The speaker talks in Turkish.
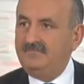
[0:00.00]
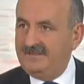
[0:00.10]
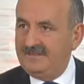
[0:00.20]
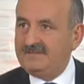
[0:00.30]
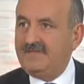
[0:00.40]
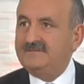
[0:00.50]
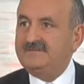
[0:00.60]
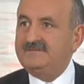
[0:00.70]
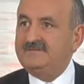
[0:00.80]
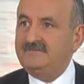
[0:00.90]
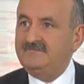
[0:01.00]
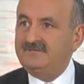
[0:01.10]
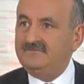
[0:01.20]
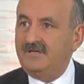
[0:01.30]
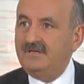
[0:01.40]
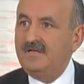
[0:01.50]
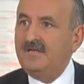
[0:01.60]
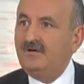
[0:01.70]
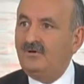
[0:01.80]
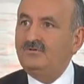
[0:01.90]
bir yetersizliğimiz var.
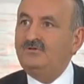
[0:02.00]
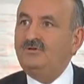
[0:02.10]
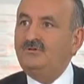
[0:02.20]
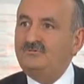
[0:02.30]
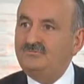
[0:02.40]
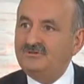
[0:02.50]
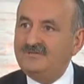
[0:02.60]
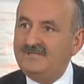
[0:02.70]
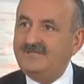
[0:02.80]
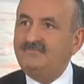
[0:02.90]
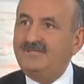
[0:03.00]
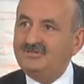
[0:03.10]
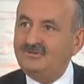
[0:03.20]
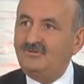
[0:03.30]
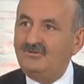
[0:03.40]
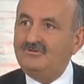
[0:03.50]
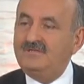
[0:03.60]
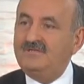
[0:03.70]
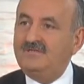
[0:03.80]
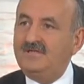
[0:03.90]
Onu da önümüzdeki beşli onlu
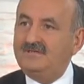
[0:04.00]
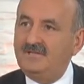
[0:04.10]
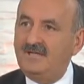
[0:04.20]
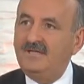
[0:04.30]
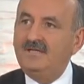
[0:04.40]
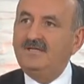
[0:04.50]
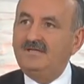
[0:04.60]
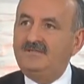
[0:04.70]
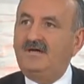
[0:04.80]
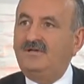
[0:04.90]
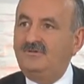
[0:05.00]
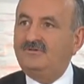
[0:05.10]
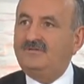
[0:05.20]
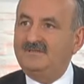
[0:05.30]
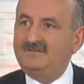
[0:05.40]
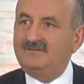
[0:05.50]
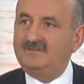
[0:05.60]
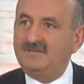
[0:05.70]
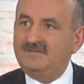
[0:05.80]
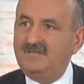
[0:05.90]
yıllarda ideal noktaya
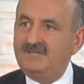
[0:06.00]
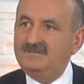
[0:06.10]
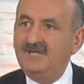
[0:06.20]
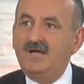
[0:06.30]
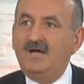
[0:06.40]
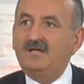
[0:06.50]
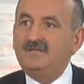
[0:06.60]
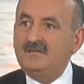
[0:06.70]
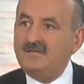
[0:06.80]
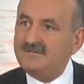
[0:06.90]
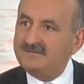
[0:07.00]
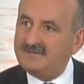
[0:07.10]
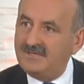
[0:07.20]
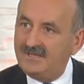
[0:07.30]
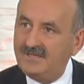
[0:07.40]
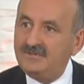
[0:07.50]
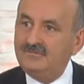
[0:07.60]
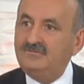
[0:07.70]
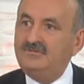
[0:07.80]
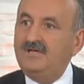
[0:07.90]
taşıyacağız. Ha gerekirse
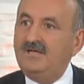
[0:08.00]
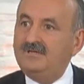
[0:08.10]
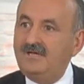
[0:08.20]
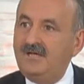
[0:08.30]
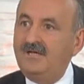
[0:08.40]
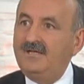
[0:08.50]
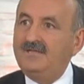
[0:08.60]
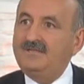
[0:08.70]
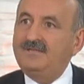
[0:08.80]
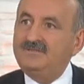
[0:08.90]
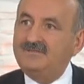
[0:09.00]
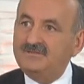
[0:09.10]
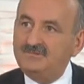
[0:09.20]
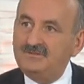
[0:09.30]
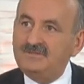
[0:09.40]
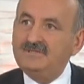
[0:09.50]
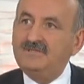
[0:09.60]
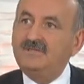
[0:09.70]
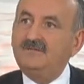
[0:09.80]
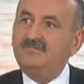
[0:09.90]
dünyada yetişmiş
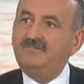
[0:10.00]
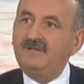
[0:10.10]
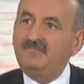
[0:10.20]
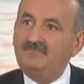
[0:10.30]
ve